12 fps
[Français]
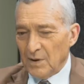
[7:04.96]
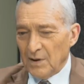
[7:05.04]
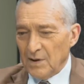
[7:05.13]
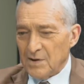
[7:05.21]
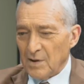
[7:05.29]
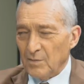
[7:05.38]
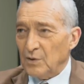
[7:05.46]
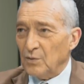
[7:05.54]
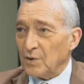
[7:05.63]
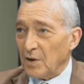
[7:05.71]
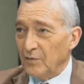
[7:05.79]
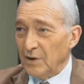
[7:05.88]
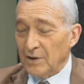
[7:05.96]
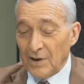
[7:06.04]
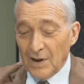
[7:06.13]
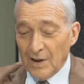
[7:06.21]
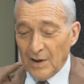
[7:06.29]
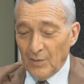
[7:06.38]
Mais ils s'habituent très vite.
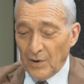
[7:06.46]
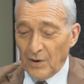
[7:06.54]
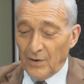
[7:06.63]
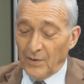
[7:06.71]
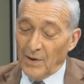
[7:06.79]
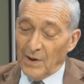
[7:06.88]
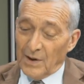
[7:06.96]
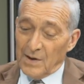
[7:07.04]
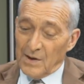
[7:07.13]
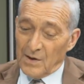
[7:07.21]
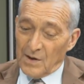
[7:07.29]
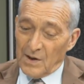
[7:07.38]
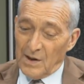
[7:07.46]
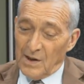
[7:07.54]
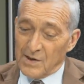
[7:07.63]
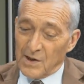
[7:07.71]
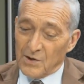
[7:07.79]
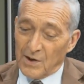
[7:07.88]
Et puis alors,
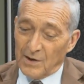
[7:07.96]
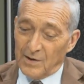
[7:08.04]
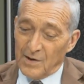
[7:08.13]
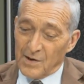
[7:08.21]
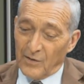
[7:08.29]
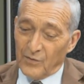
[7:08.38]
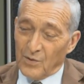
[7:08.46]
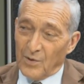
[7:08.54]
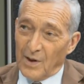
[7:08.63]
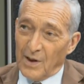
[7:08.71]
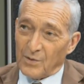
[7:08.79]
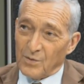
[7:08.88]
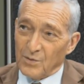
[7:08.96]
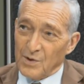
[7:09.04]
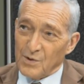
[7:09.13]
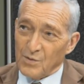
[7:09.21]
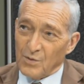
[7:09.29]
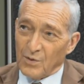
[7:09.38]
ils achètent des avions à la
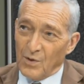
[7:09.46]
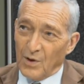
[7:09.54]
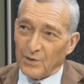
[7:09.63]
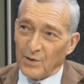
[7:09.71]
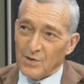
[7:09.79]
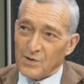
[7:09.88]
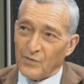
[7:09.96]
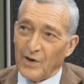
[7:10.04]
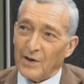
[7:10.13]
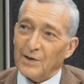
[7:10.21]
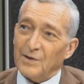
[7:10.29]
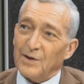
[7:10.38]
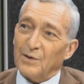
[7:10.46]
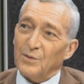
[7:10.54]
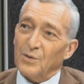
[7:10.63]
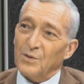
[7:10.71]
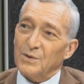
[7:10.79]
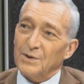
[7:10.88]
condition qu'on leur transfère des
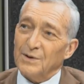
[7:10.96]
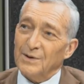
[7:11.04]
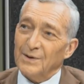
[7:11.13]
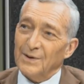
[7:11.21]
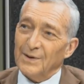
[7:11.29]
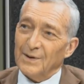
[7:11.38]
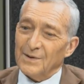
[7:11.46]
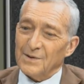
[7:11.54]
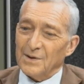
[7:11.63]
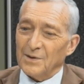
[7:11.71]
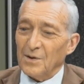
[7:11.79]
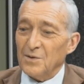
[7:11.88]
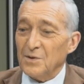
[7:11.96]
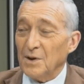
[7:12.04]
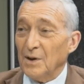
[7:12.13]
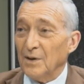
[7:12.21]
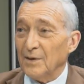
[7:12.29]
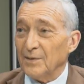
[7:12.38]
technologies. C'est un
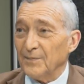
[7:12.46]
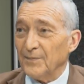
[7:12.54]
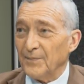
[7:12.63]
deal. Hein.